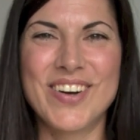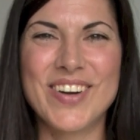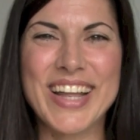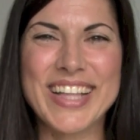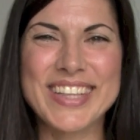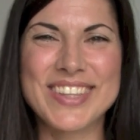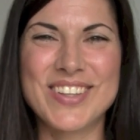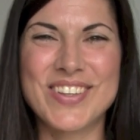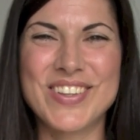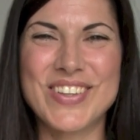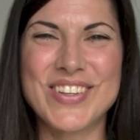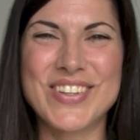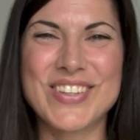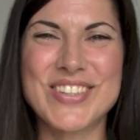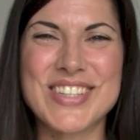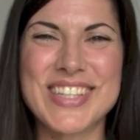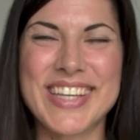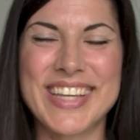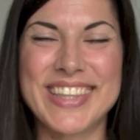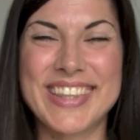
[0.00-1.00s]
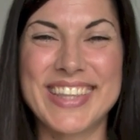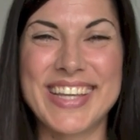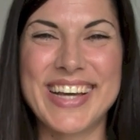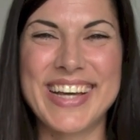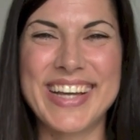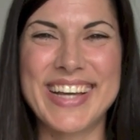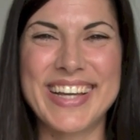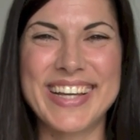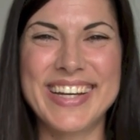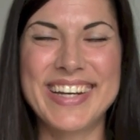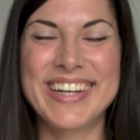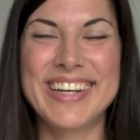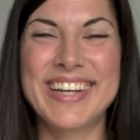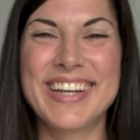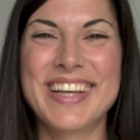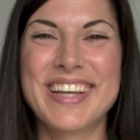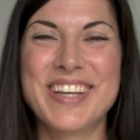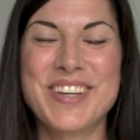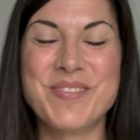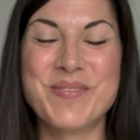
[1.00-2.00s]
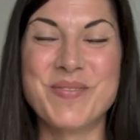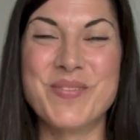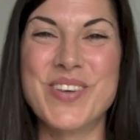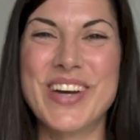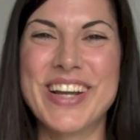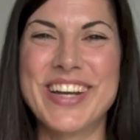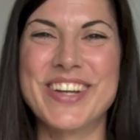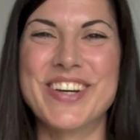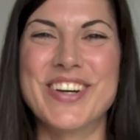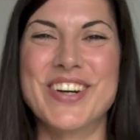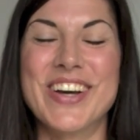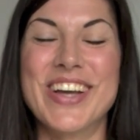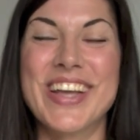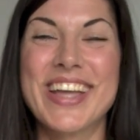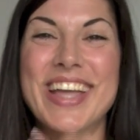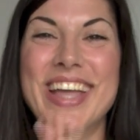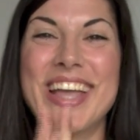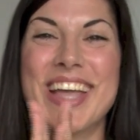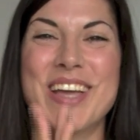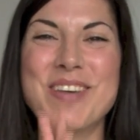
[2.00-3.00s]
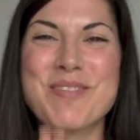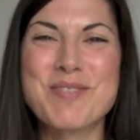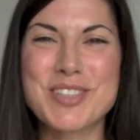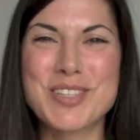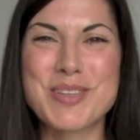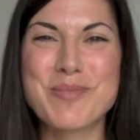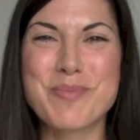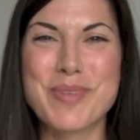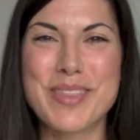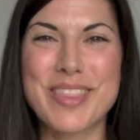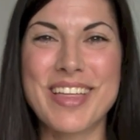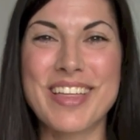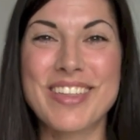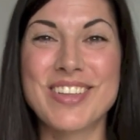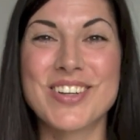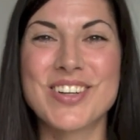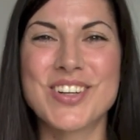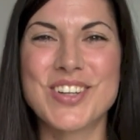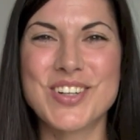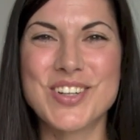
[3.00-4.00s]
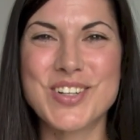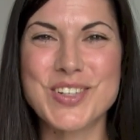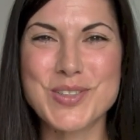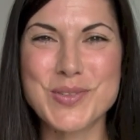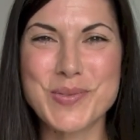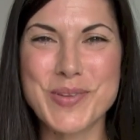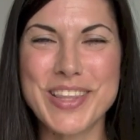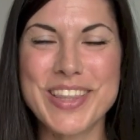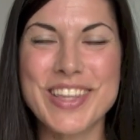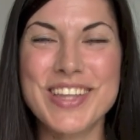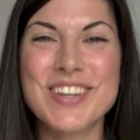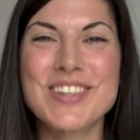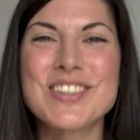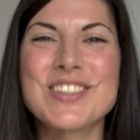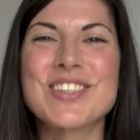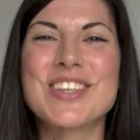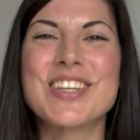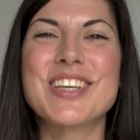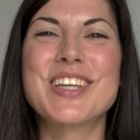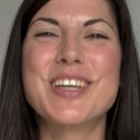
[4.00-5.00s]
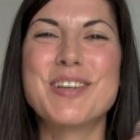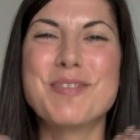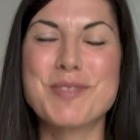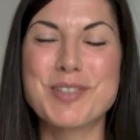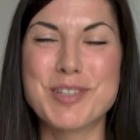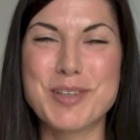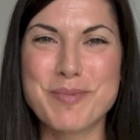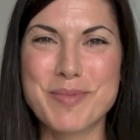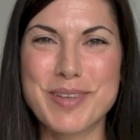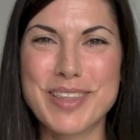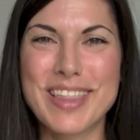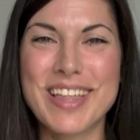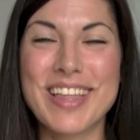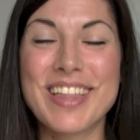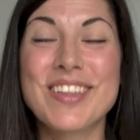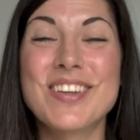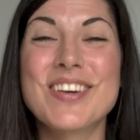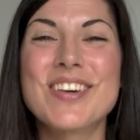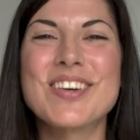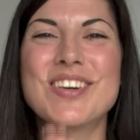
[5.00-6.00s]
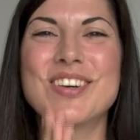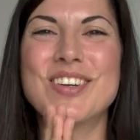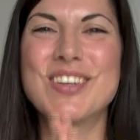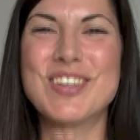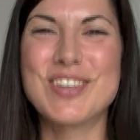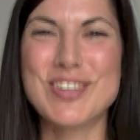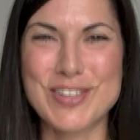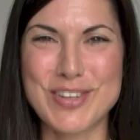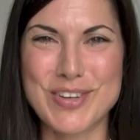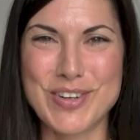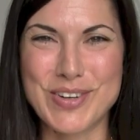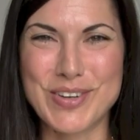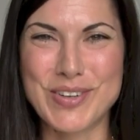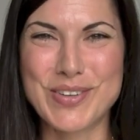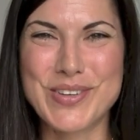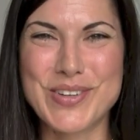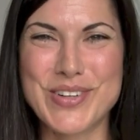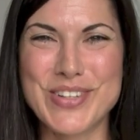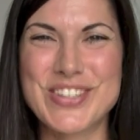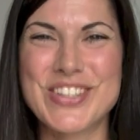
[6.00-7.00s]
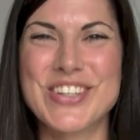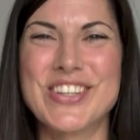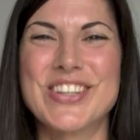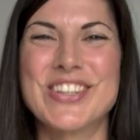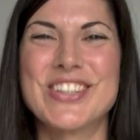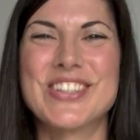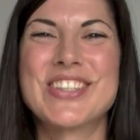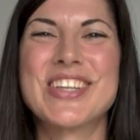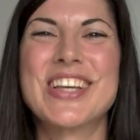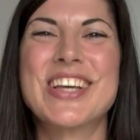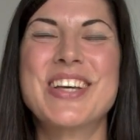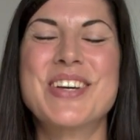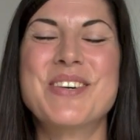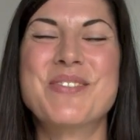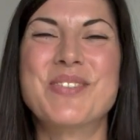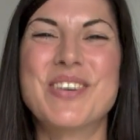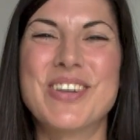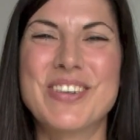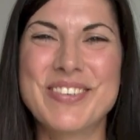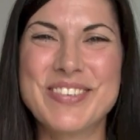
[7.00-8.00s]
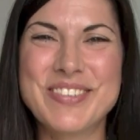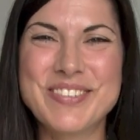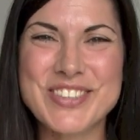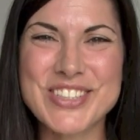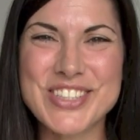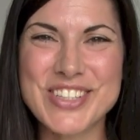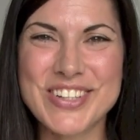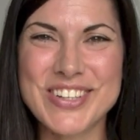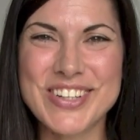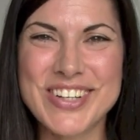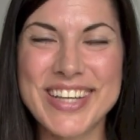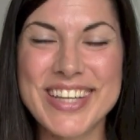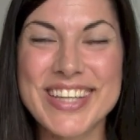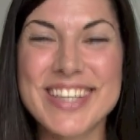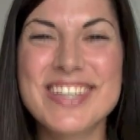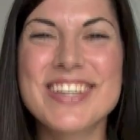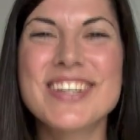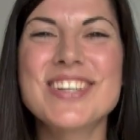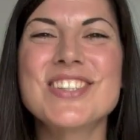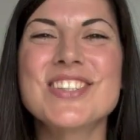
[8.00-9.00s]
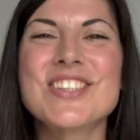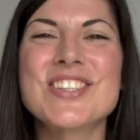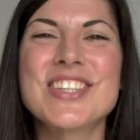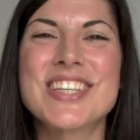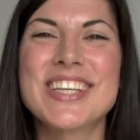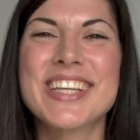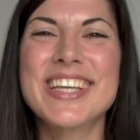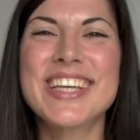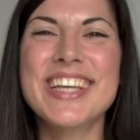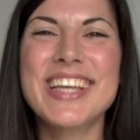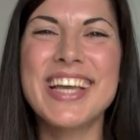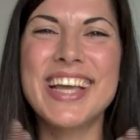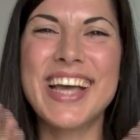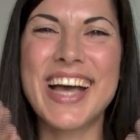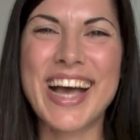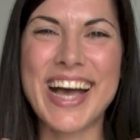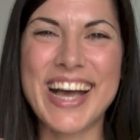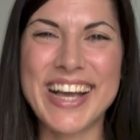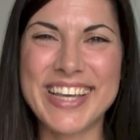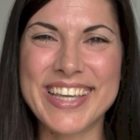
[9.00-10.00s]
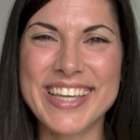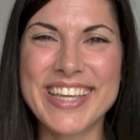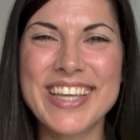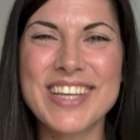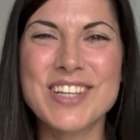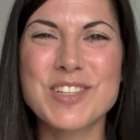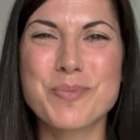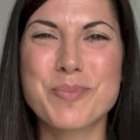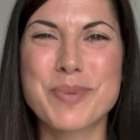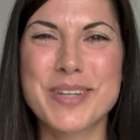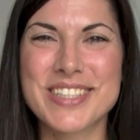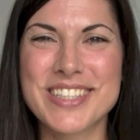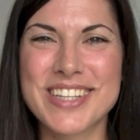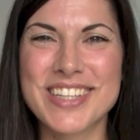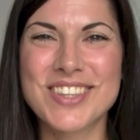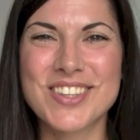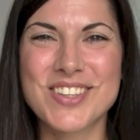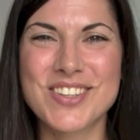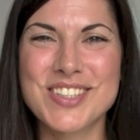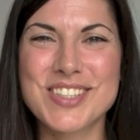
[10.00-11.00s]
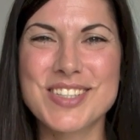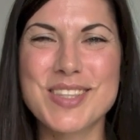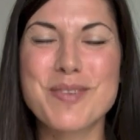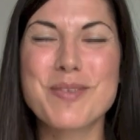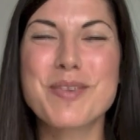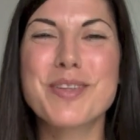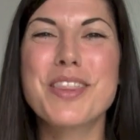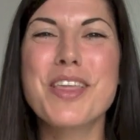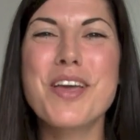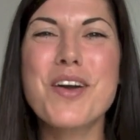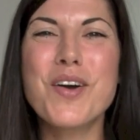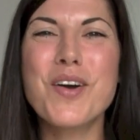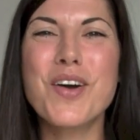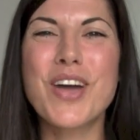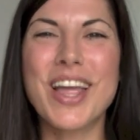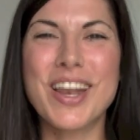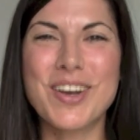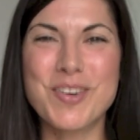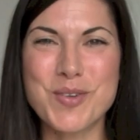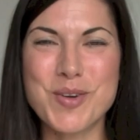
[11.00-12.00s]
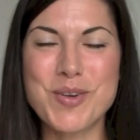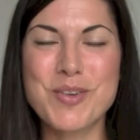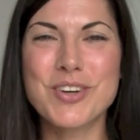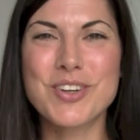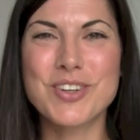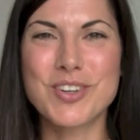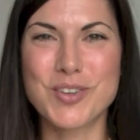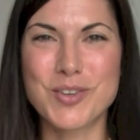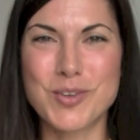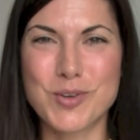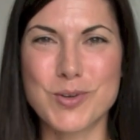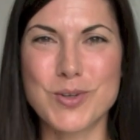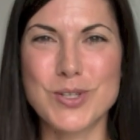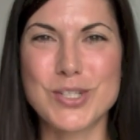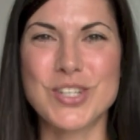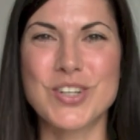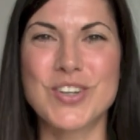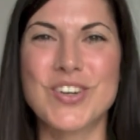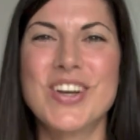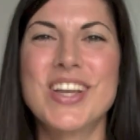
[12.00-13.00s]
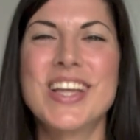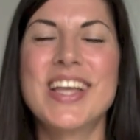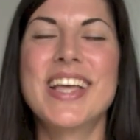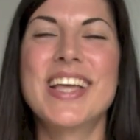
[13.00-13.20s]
Hola a todos, ¿qué tal? Bueno, hemos empezado con los vídeos y hemos empezado con los concursos. Volvemos con ellos y aquí os presento en este vídeo el nuevo concurso.